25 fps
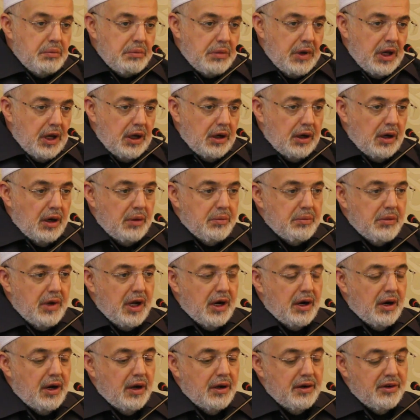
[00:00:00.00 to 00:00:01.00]

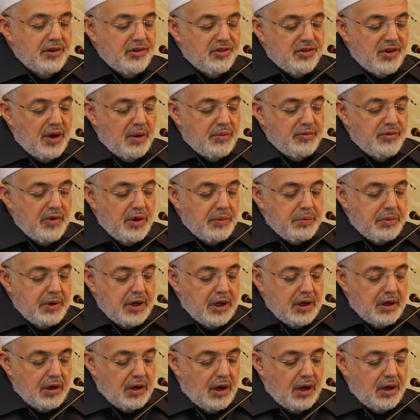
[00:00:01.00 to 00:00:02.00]
Peygamberan-ı Zam ve
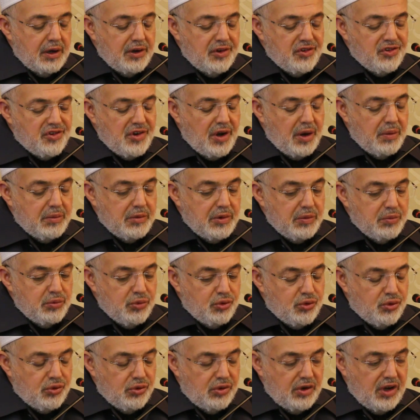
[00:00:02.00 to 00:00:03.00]
Piran-ı Zam'ın
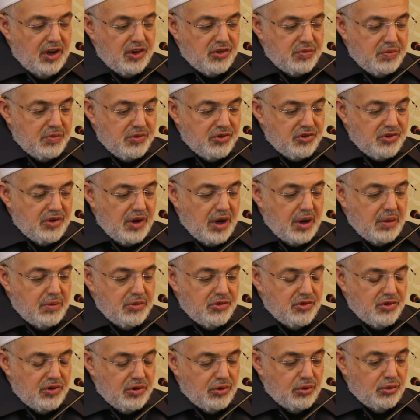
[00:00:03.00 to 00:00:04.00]
bütün
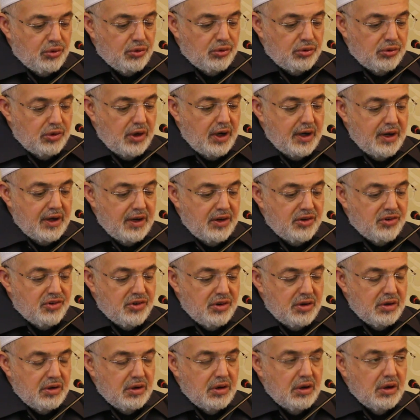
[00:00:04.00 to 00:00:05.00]
geçmişlerimizin ruhları
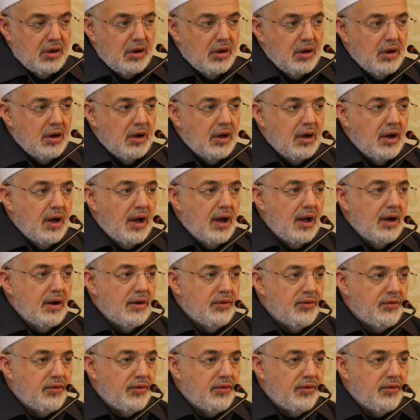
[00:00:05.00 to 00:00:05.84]
için El